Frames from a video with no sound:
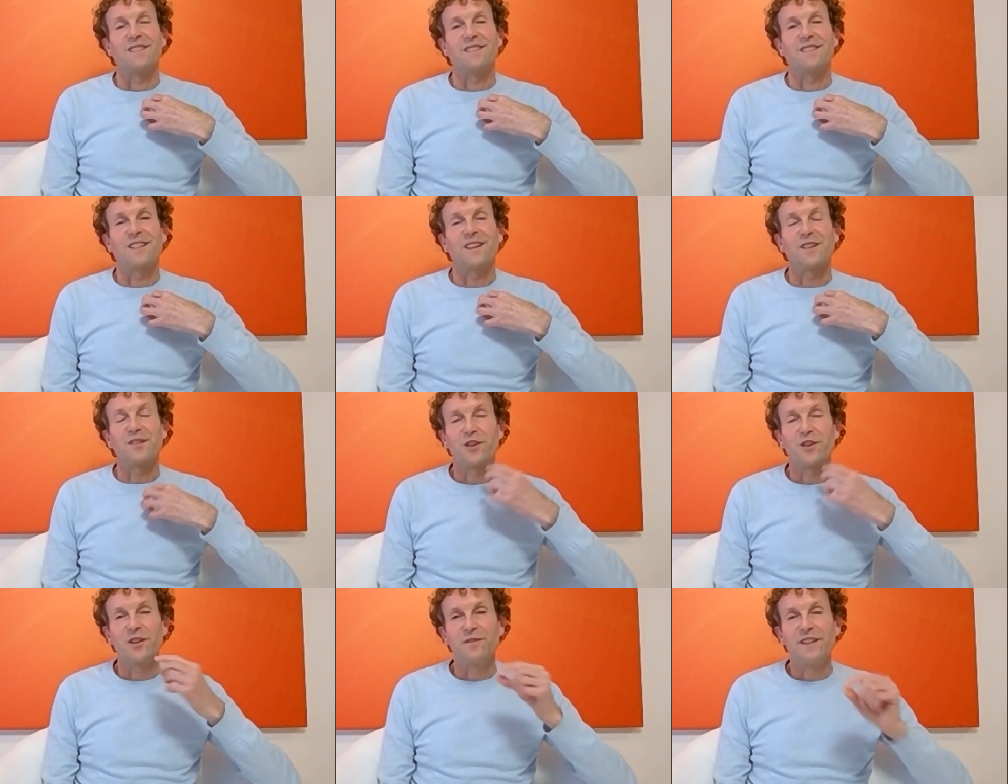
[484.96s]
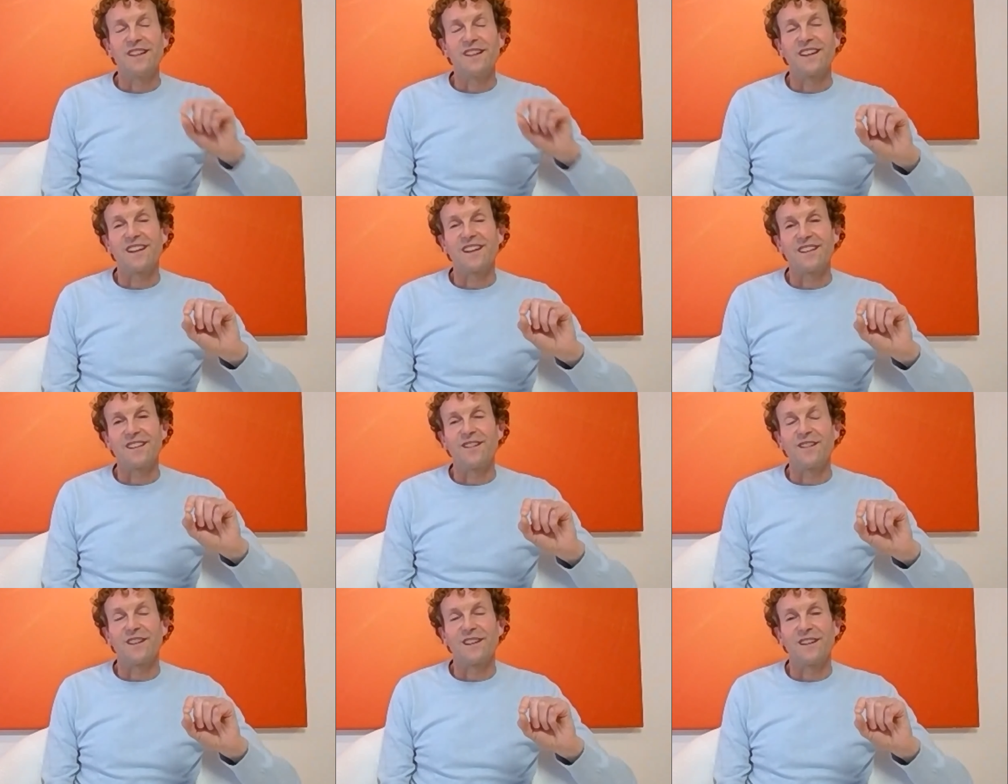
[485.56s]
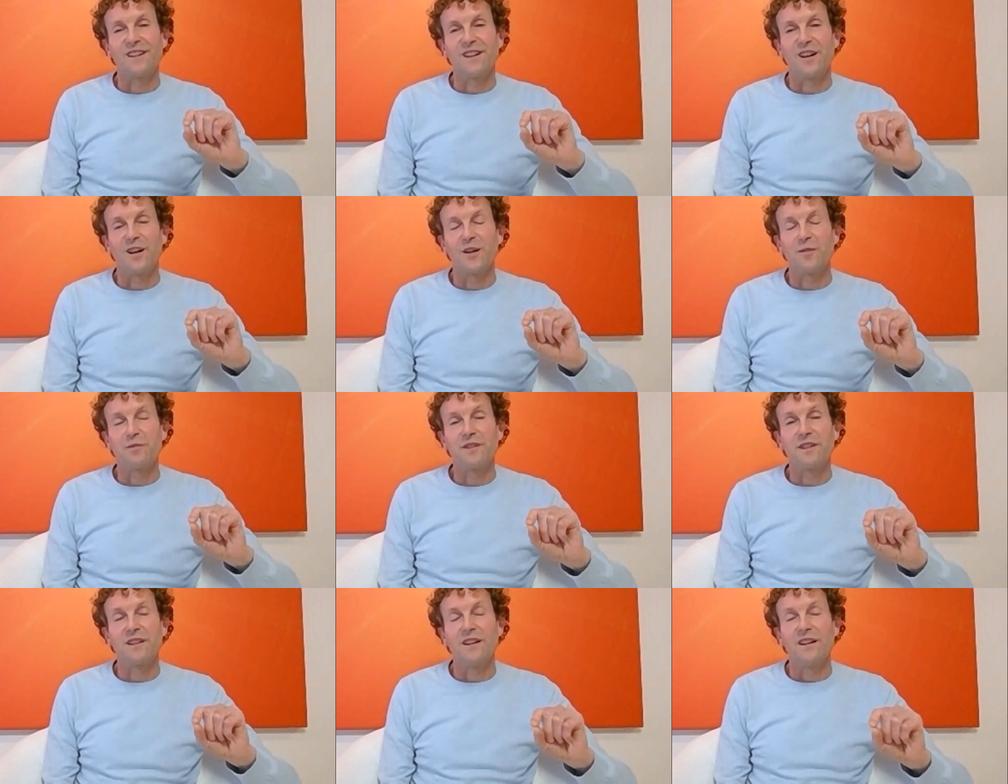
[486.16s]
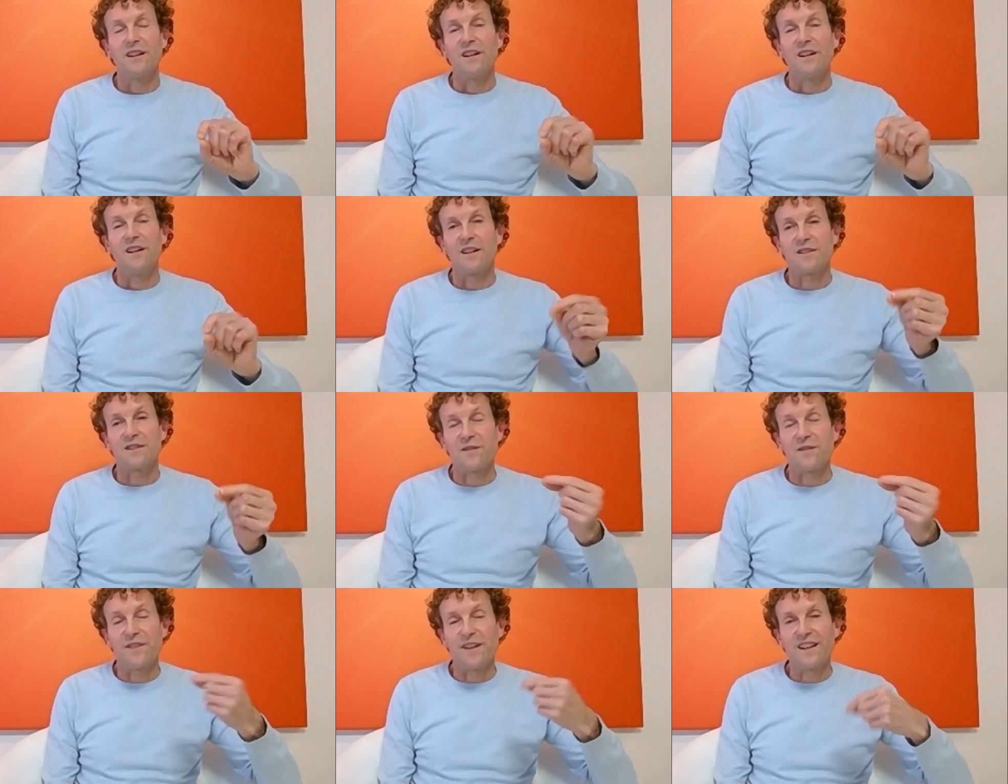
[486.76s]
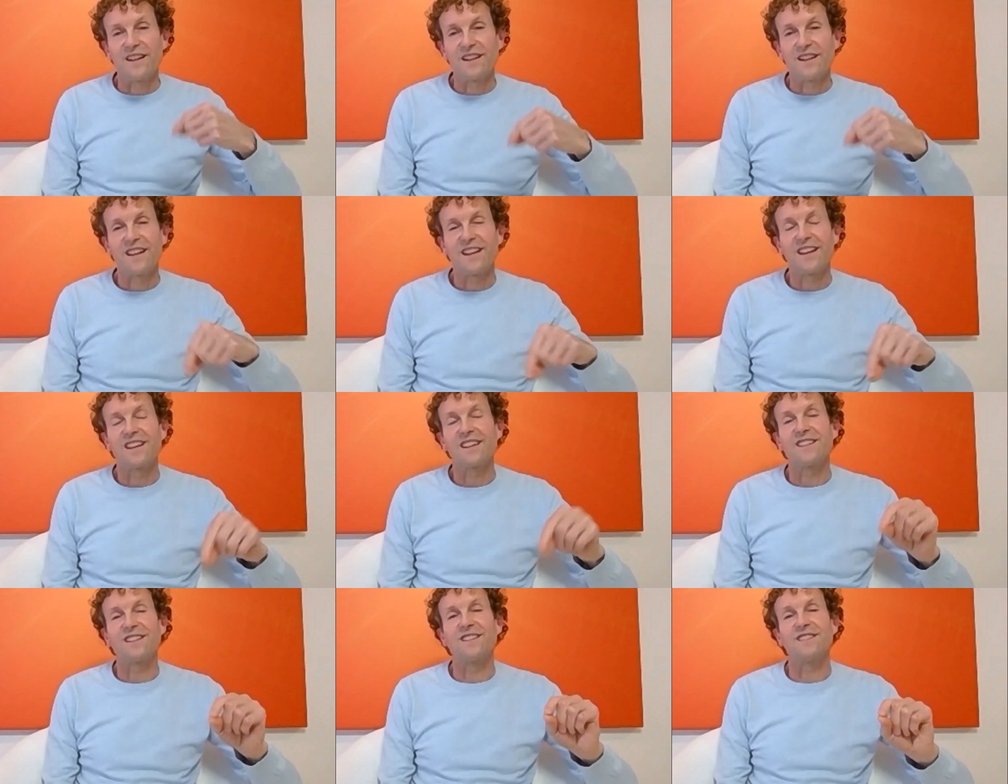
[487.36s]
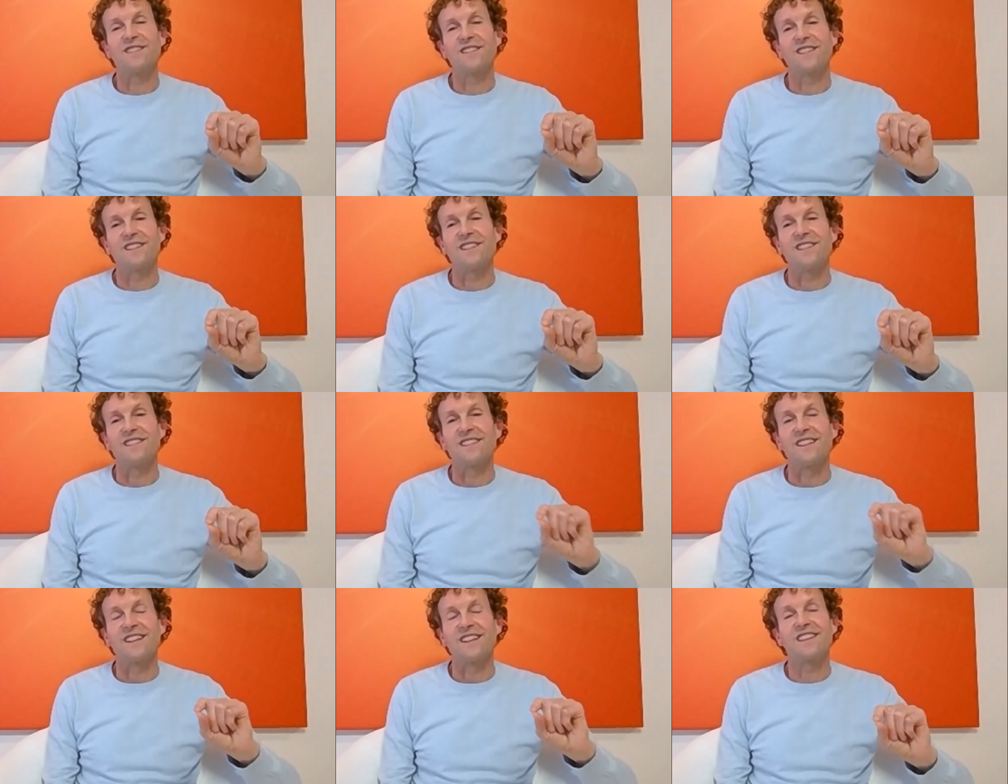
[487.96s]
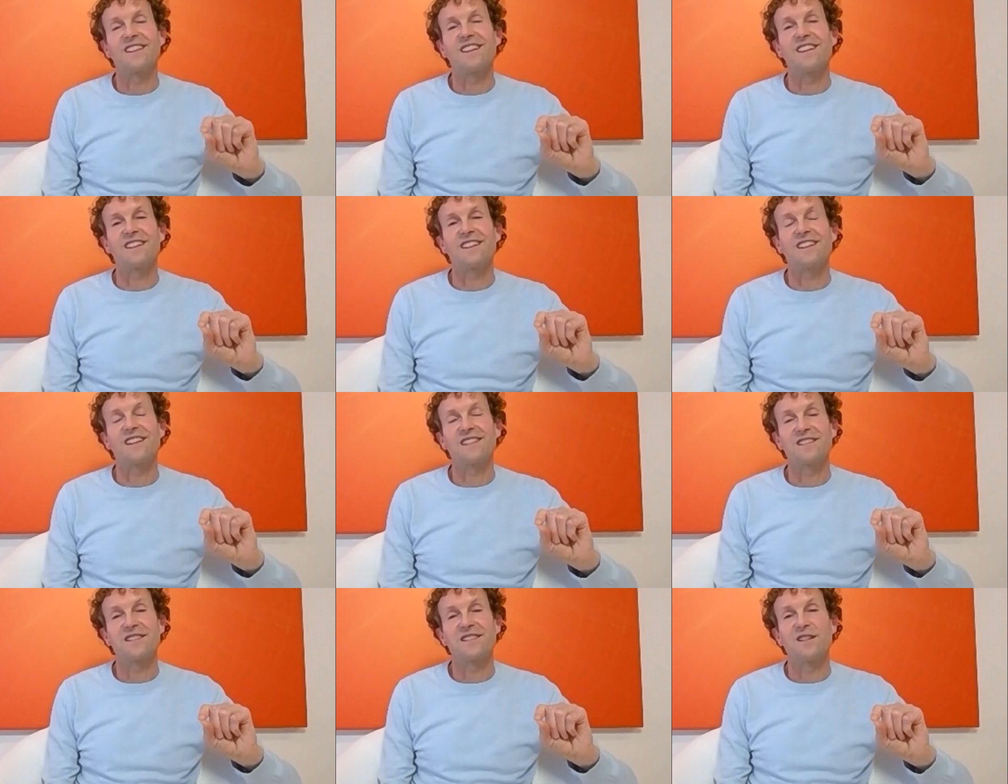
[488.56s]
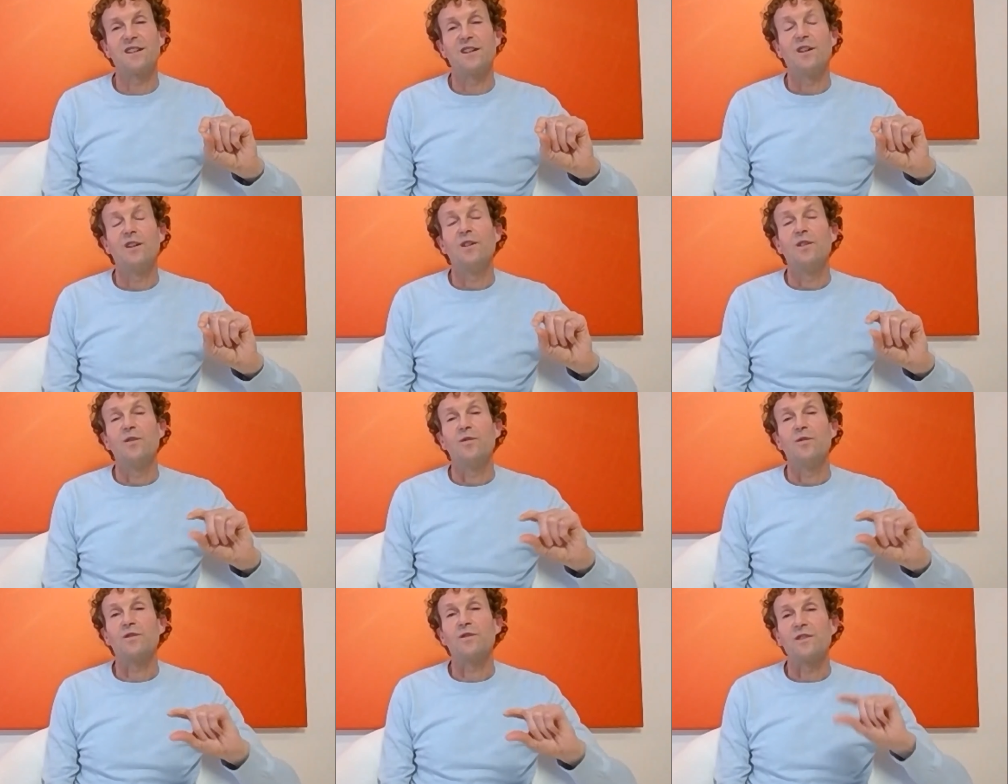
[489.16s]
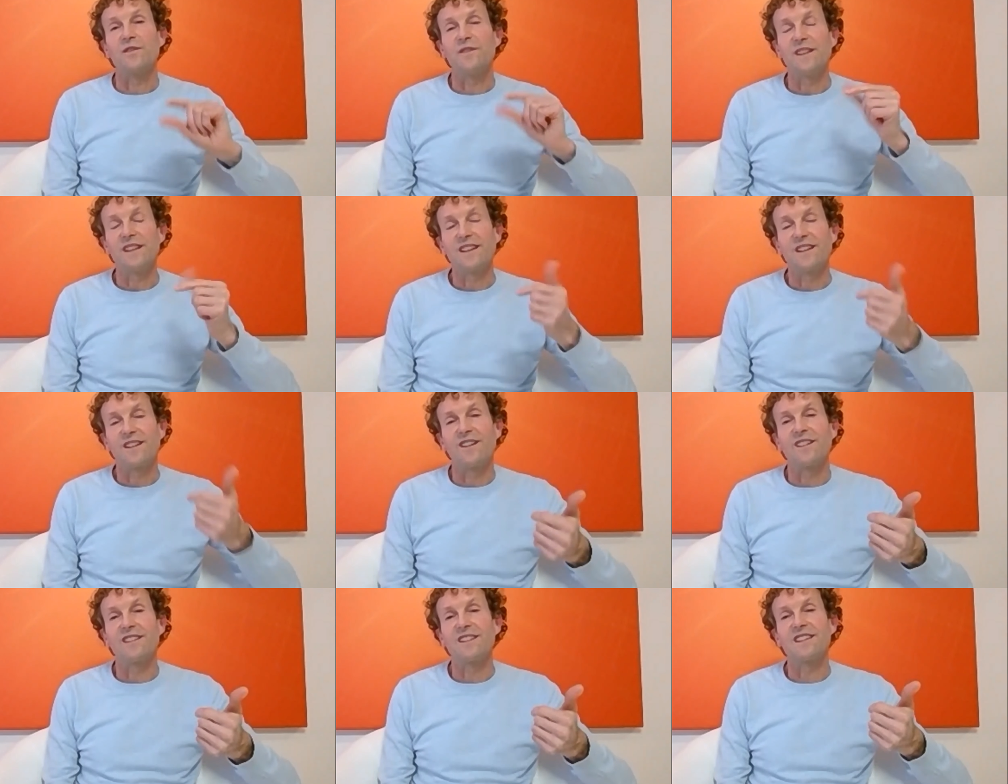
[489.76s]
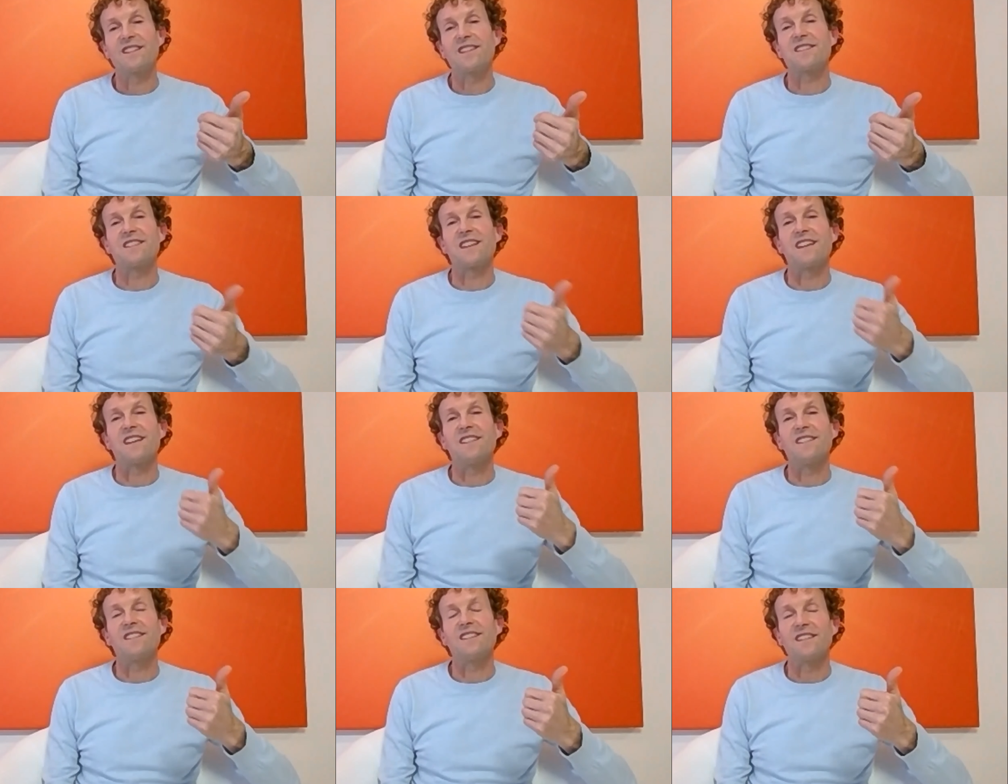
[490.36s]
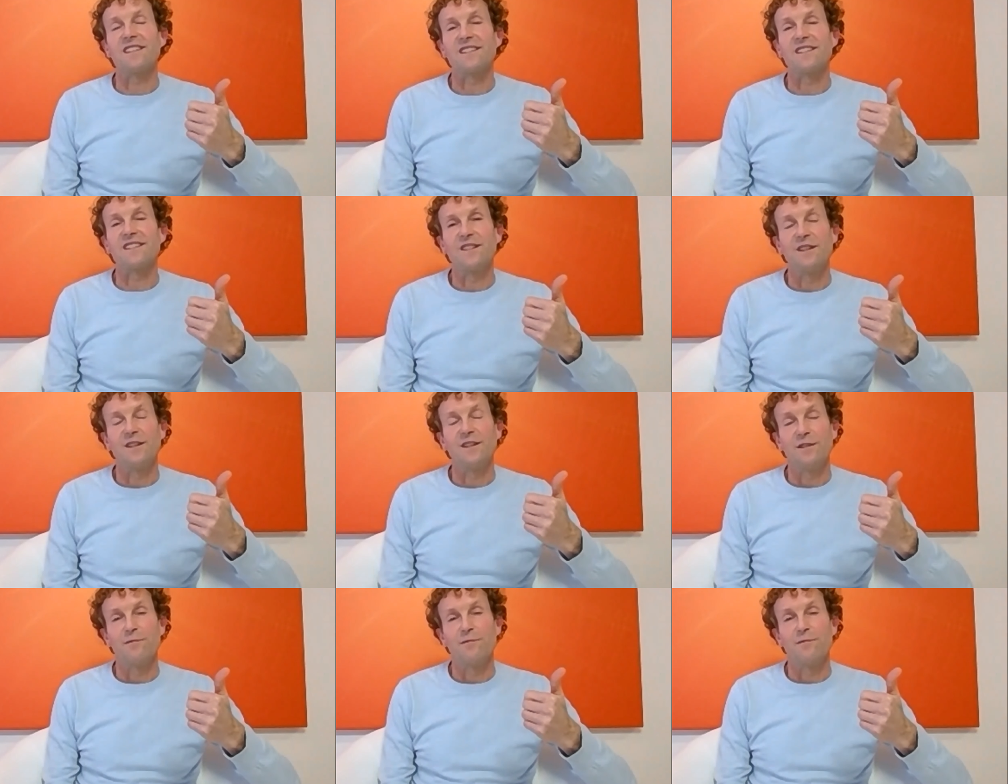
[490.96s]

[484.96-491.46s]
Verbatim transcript: dann können wir die Gedanken haben, also welche Gedanken denke ich jetzt und wie kann ich das ändern?